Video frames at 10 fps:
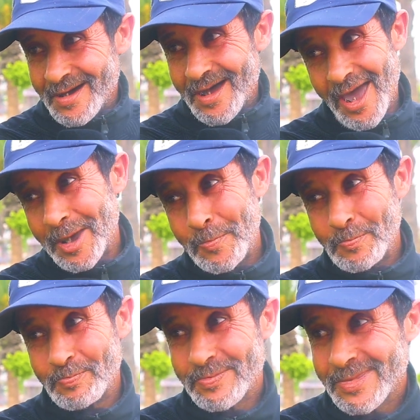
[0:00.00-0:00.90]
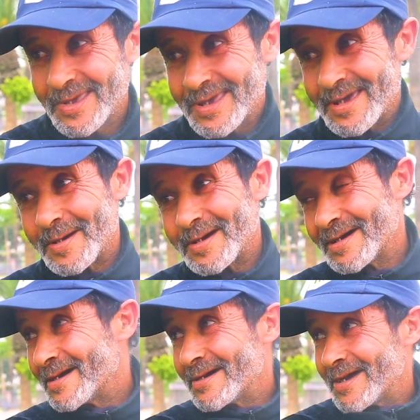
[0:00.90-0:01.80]
عيب
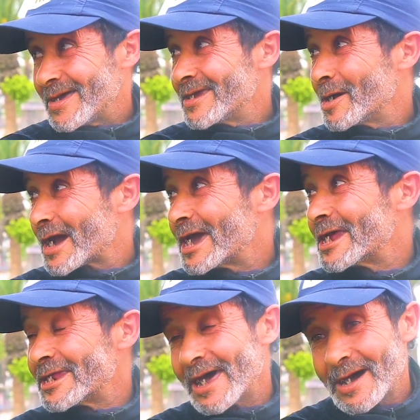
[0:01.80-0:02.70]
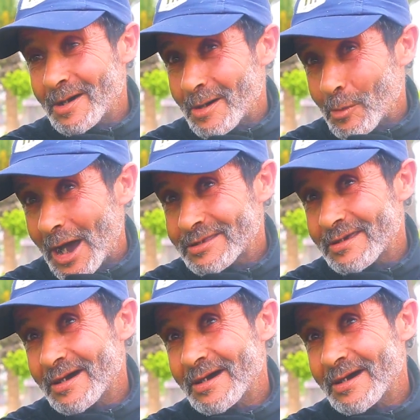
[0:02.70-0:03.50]
آه يعني كاين واحد